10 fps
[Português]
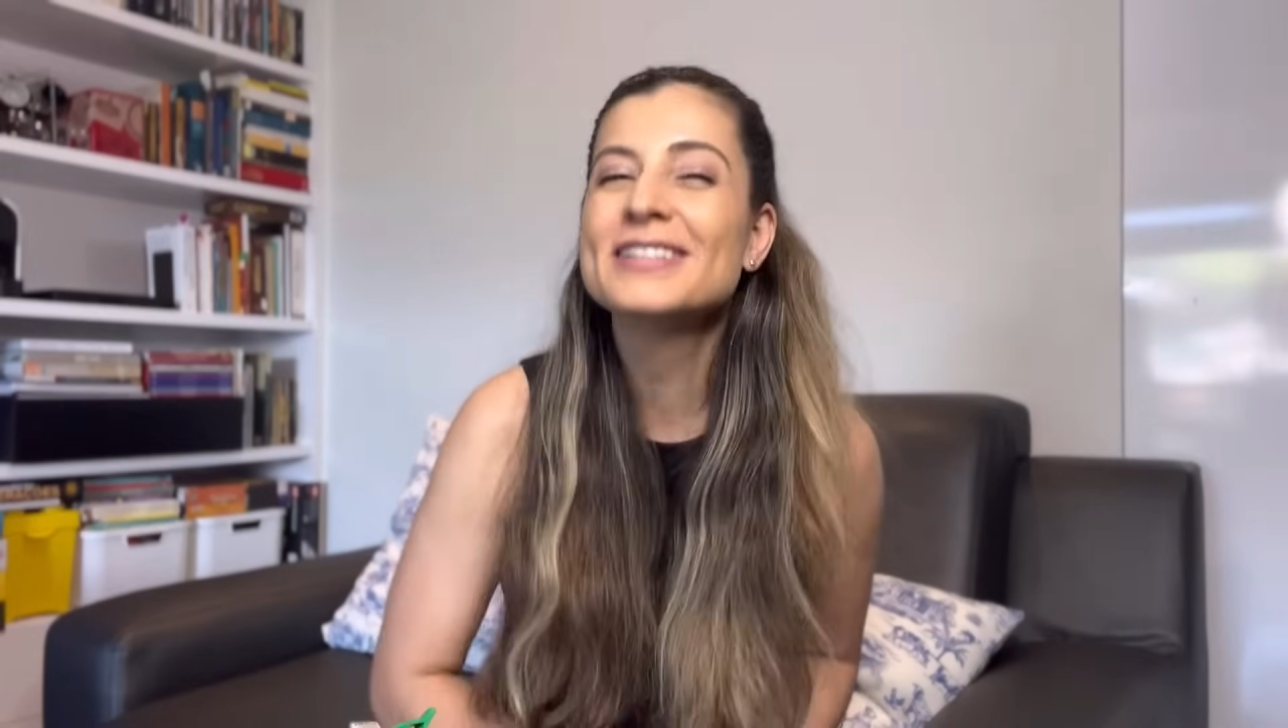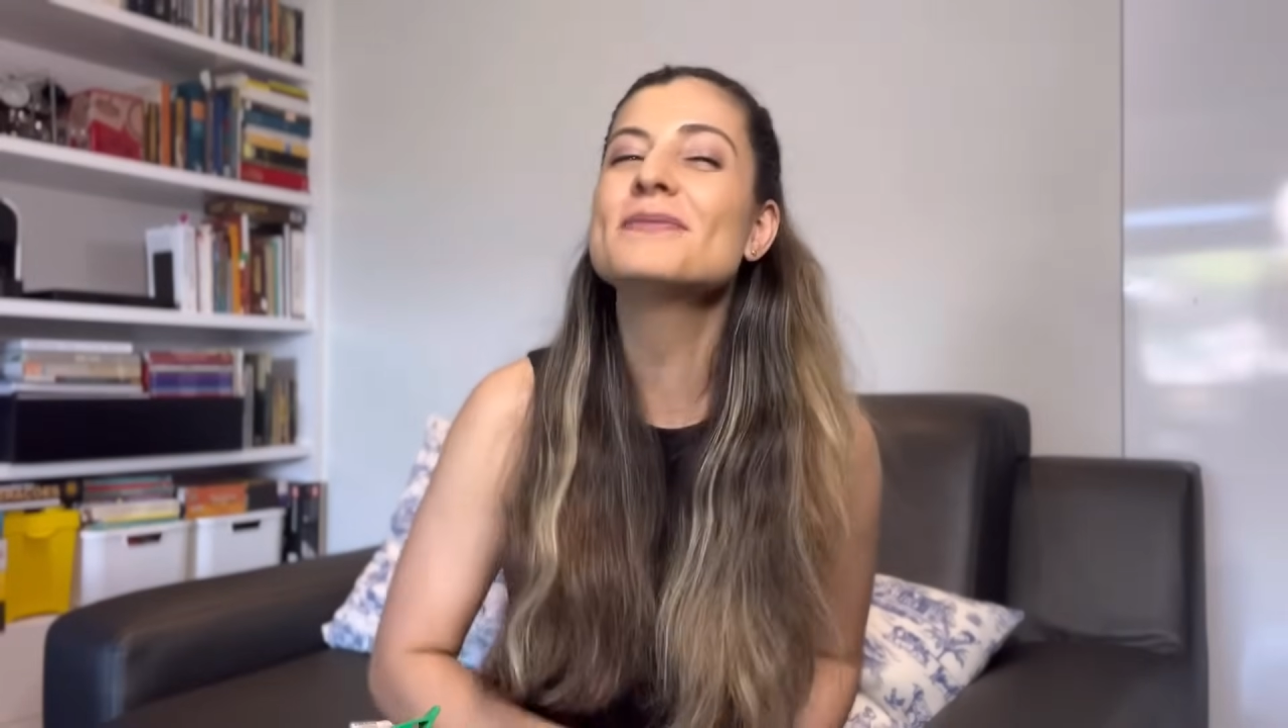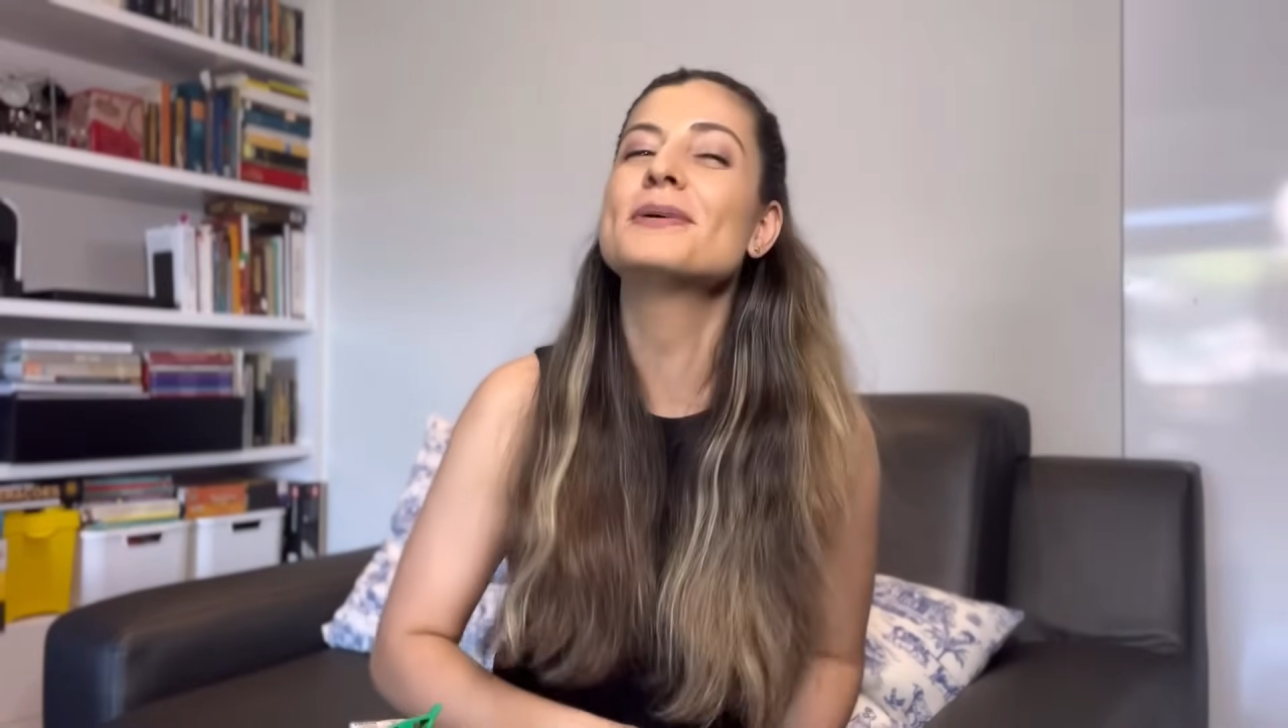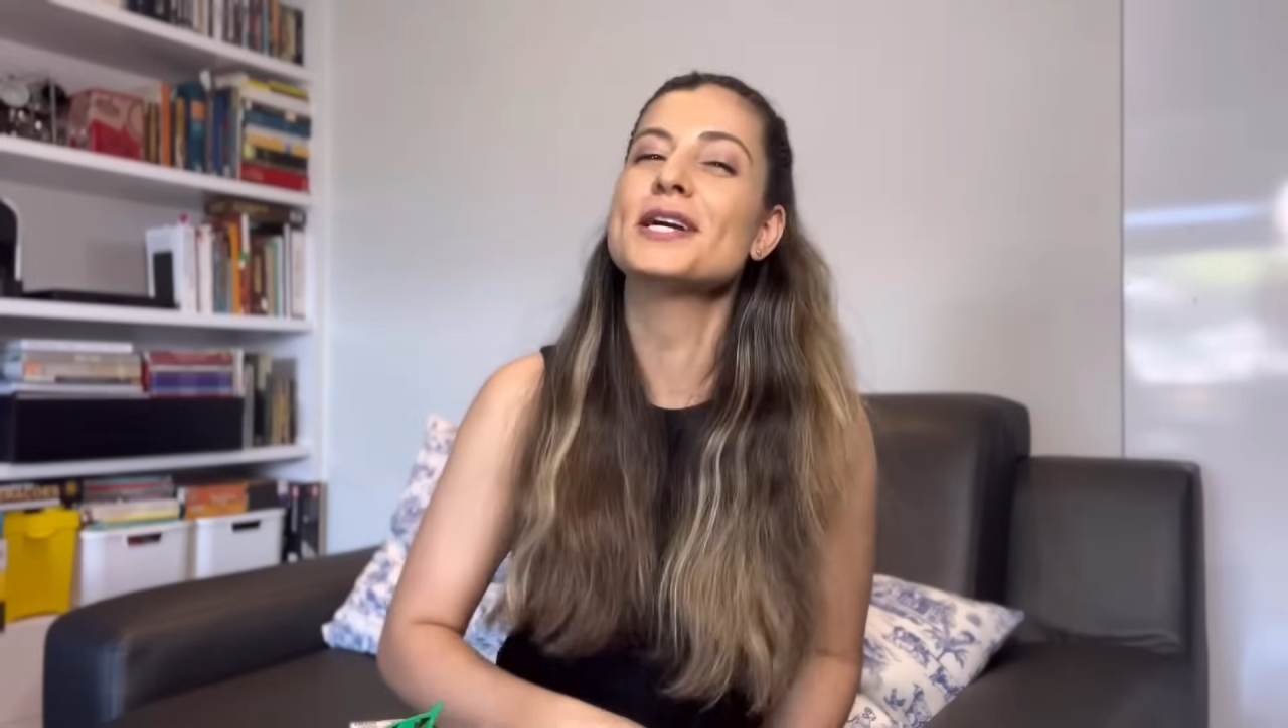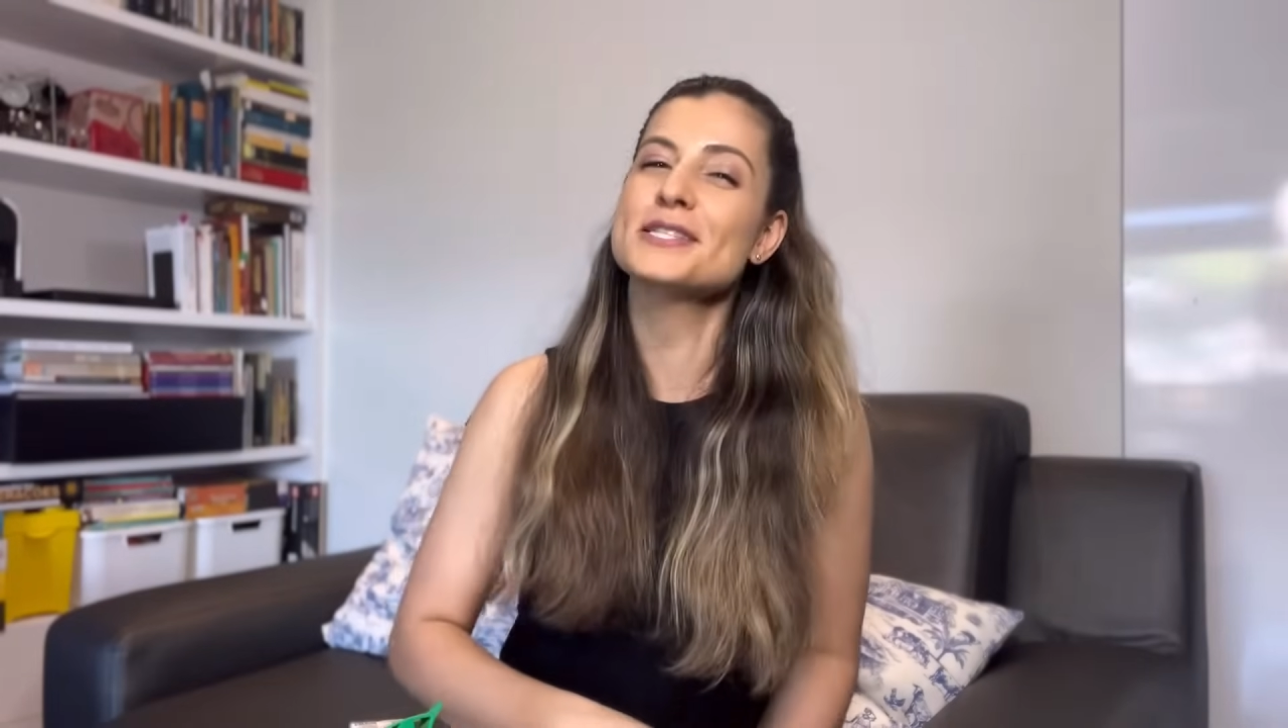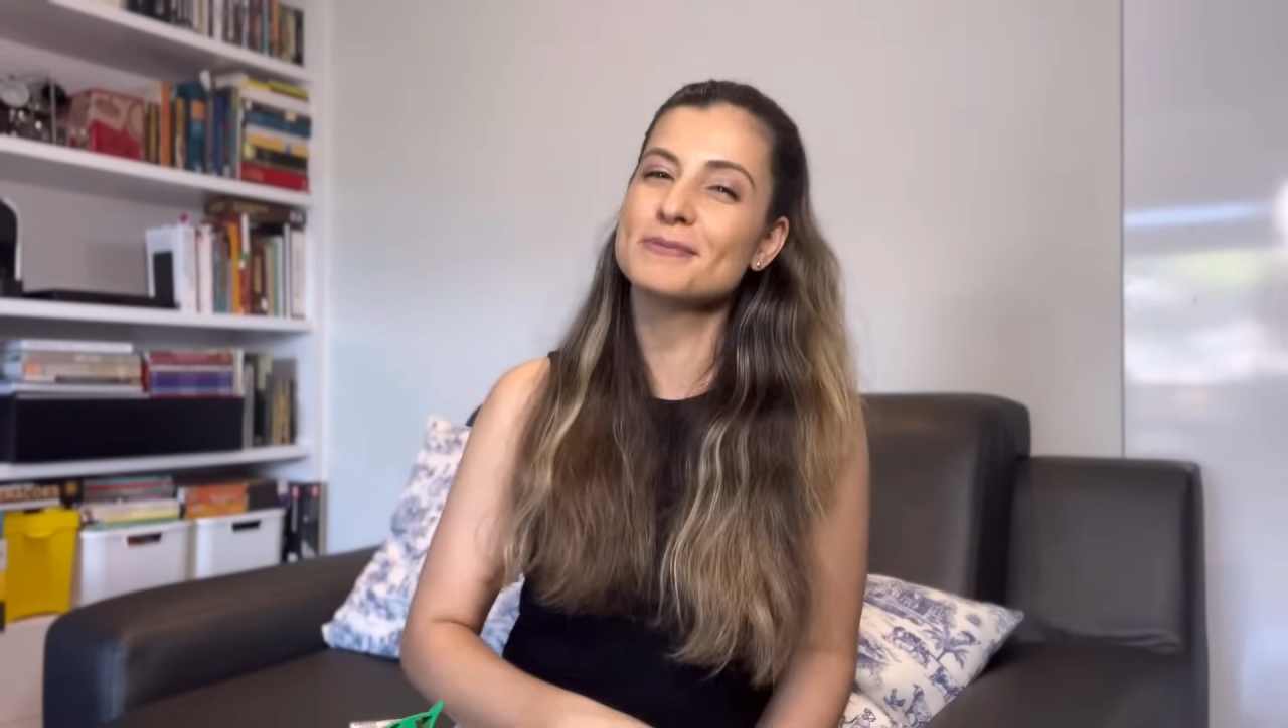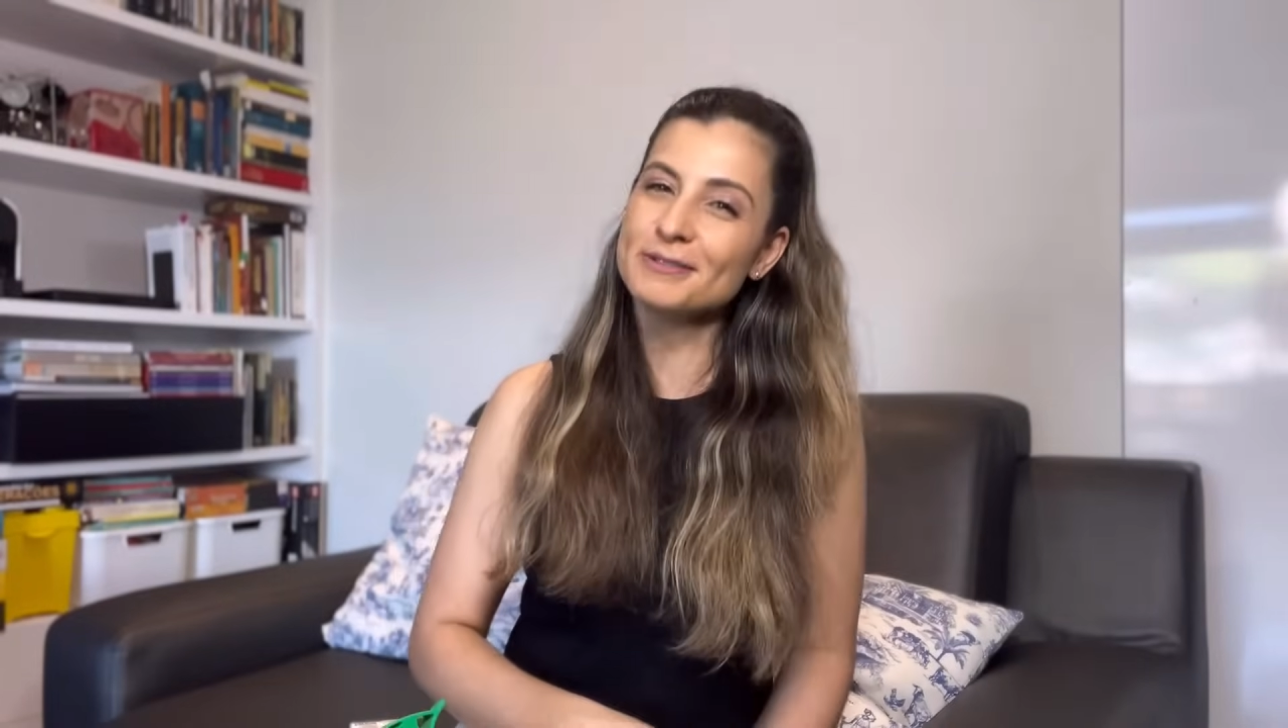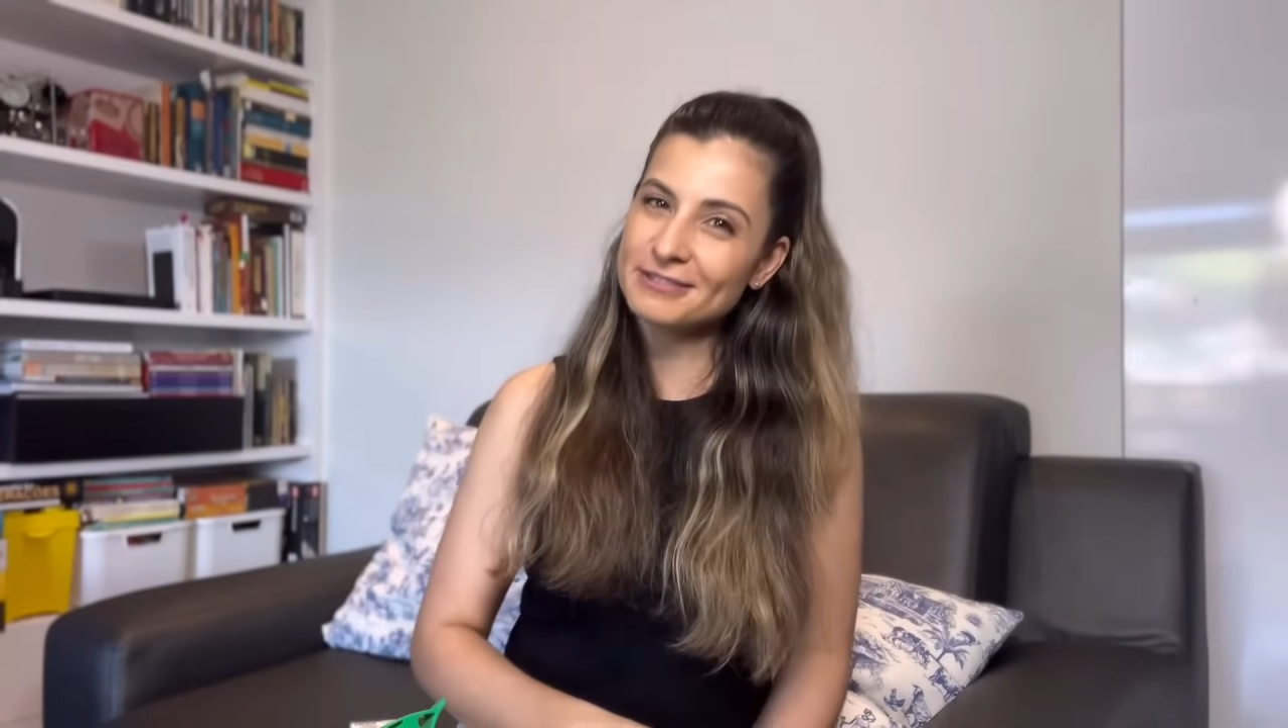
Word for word: no próximo